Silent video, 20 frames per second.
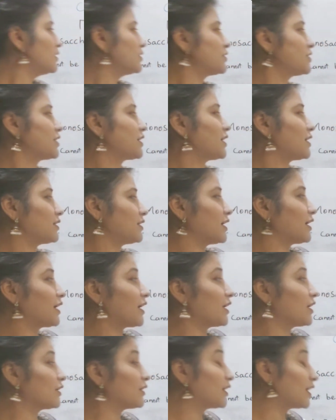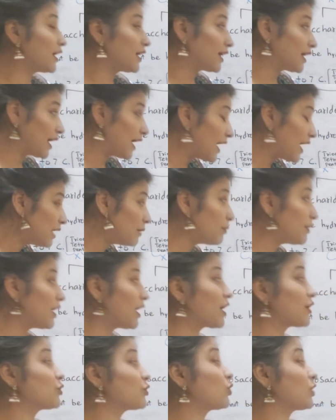ठीक है दे कैन दे कैन बी
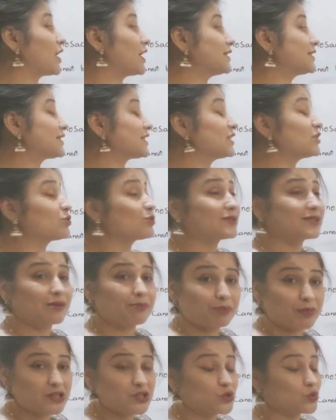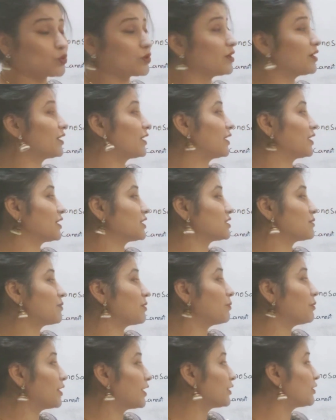हाइड्रोलाइज इनटू सिंपल शुगर यानी कि जब
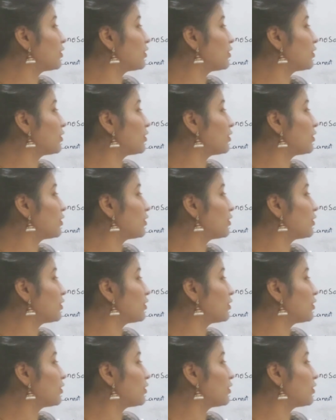ये ब्रेक